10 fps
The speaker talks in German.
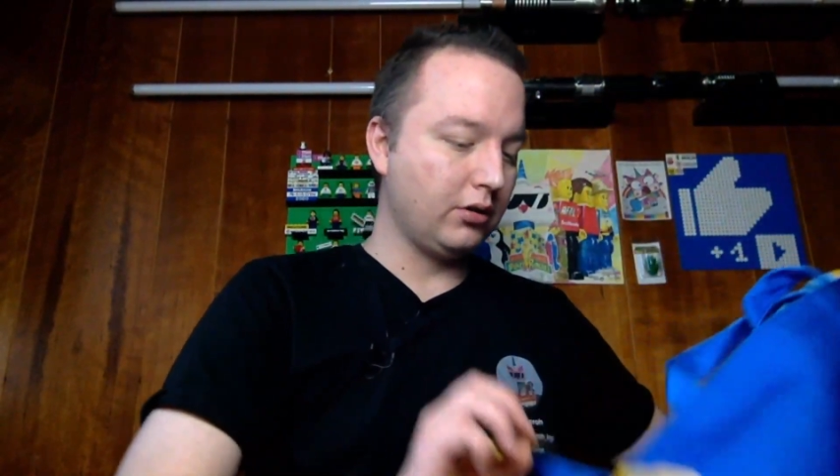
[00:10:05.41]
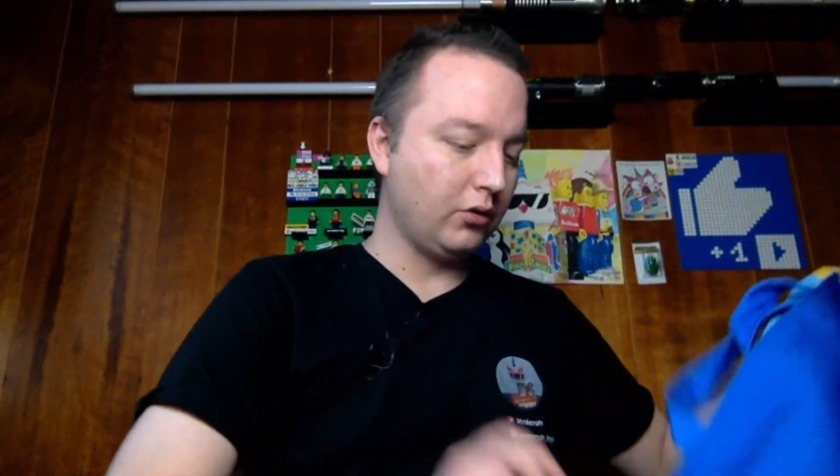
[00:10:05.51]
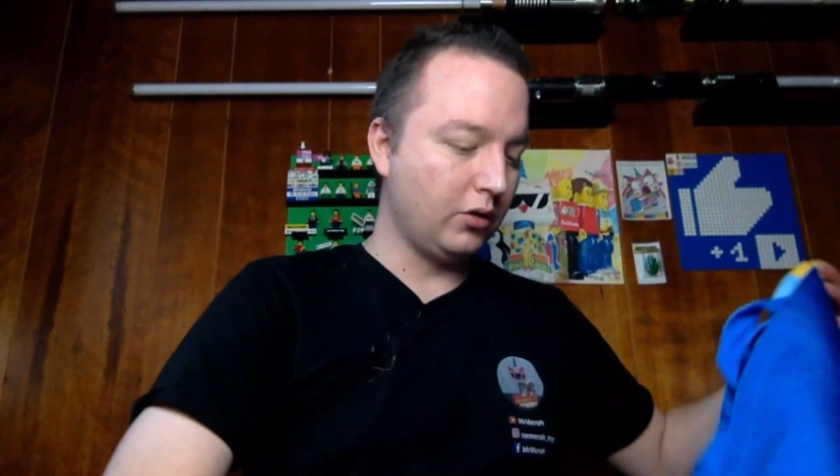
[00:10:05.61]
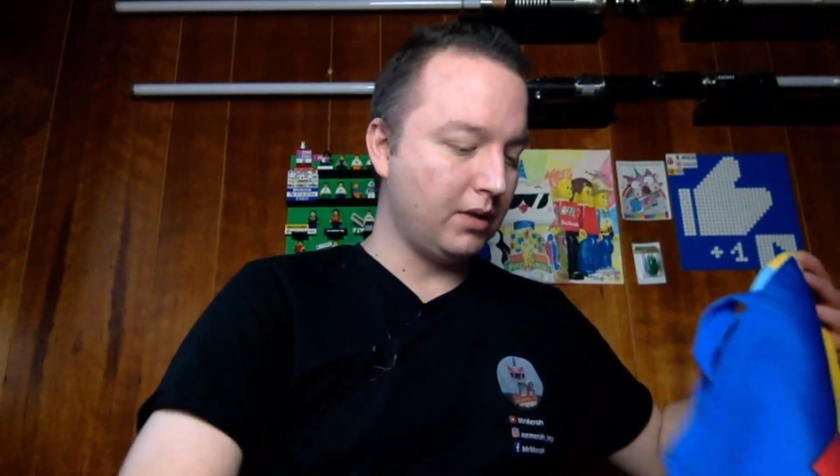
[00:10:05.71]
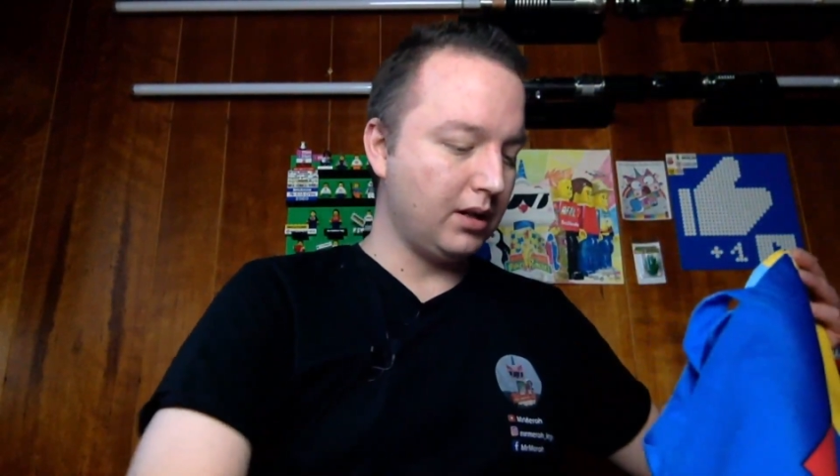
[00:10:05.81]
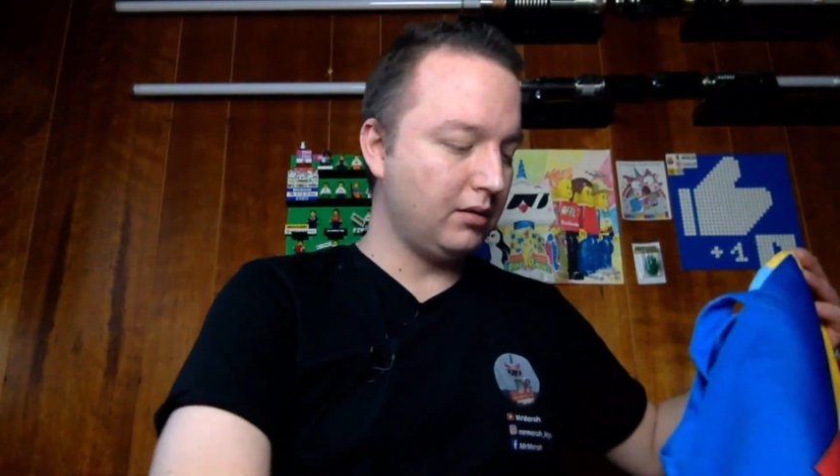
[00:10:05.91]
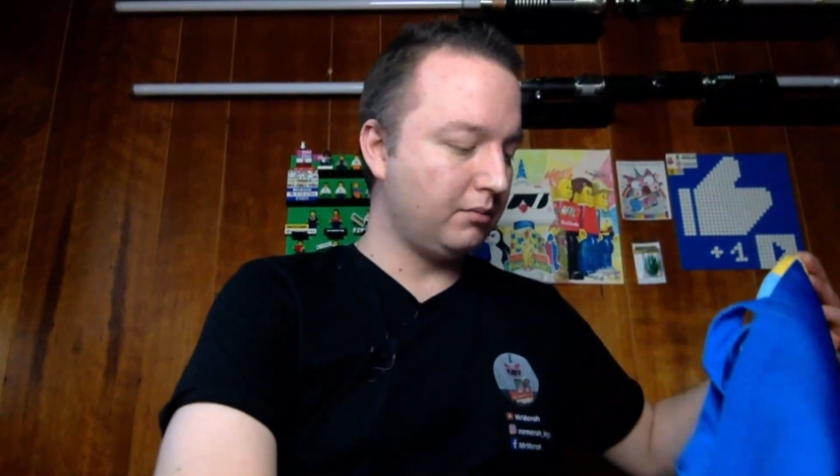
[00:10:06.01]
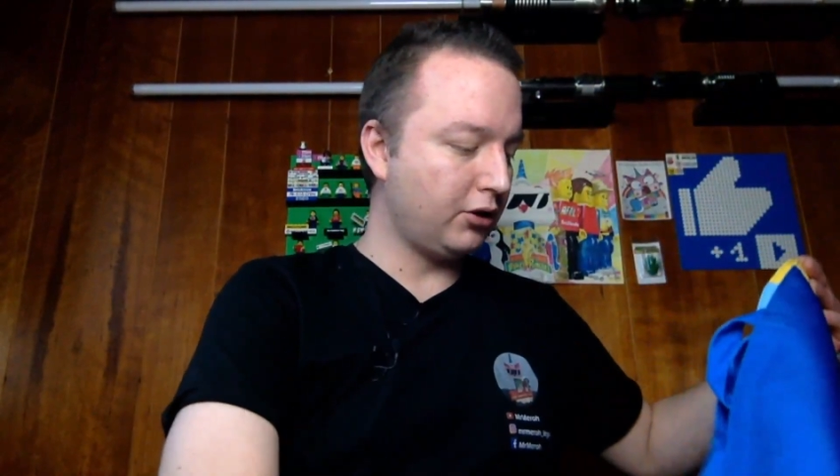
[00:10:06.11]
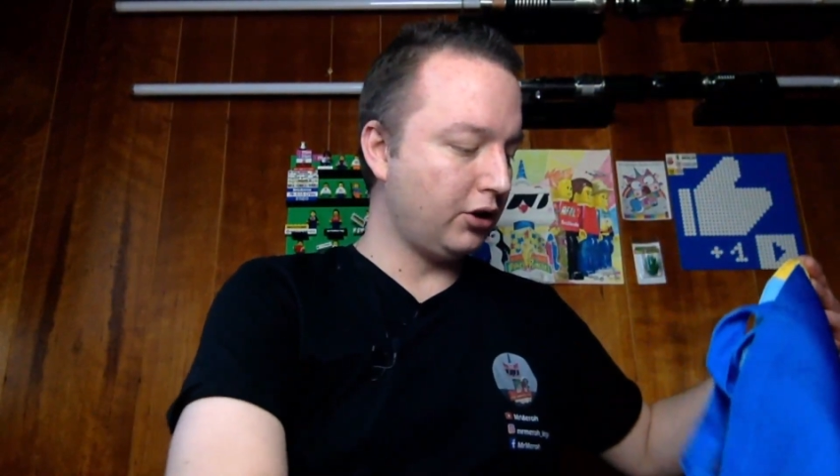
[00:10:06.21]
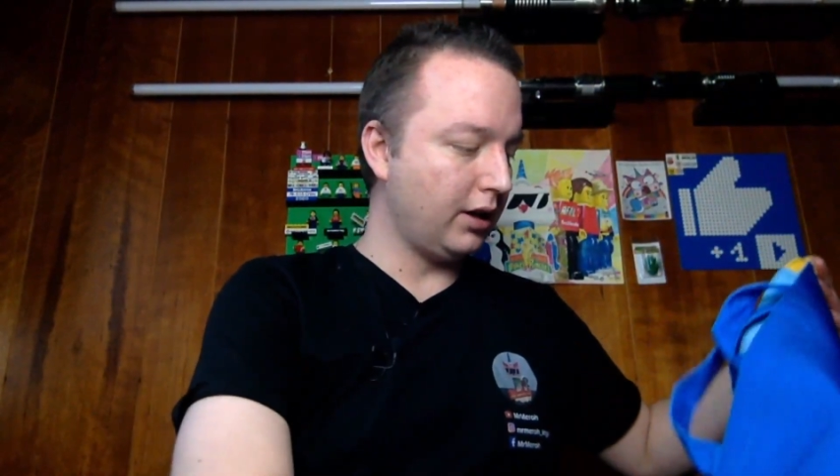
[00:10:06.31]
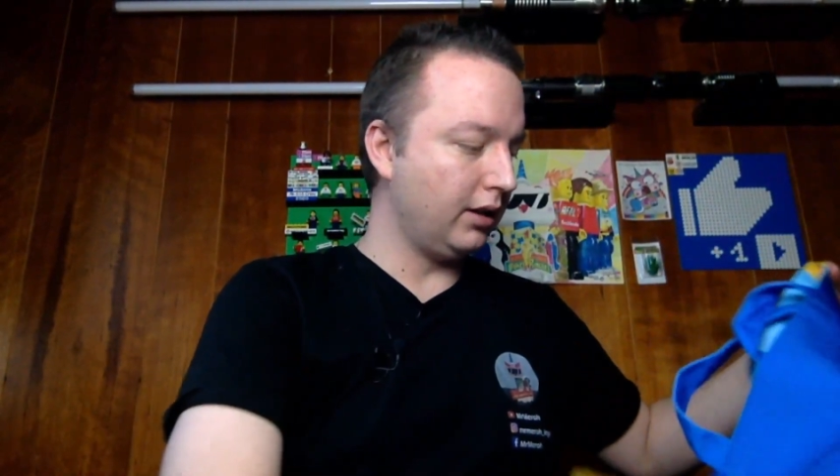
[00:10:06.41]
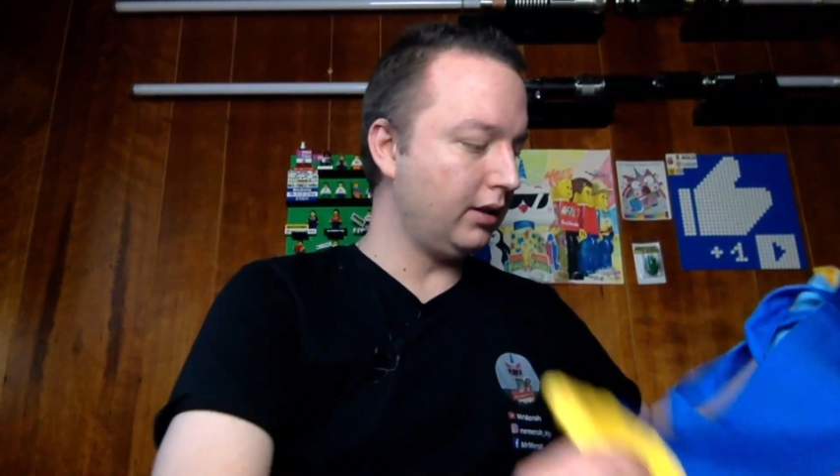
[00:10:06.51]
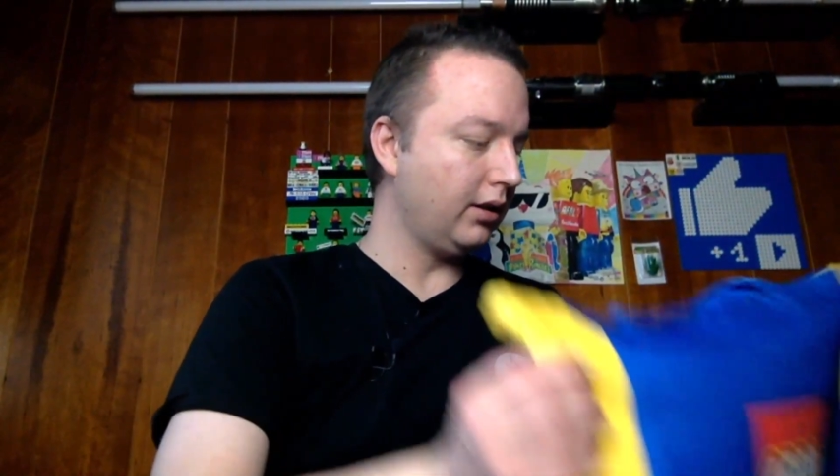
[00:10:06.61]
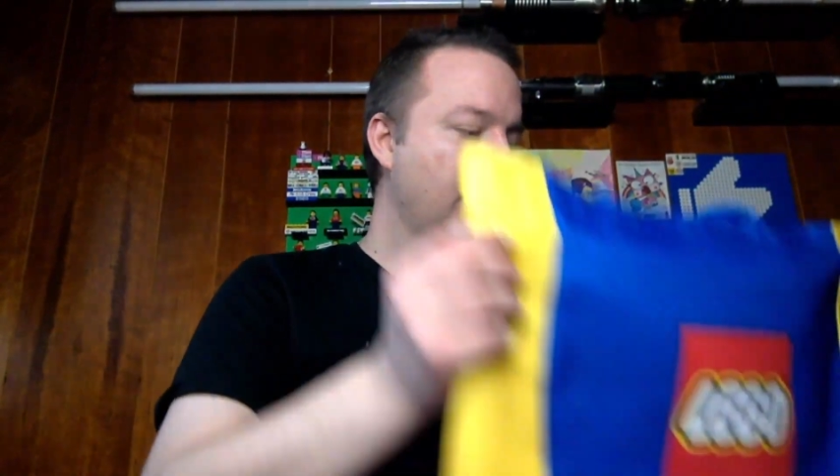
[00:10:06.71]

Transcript: nochmal bestellt.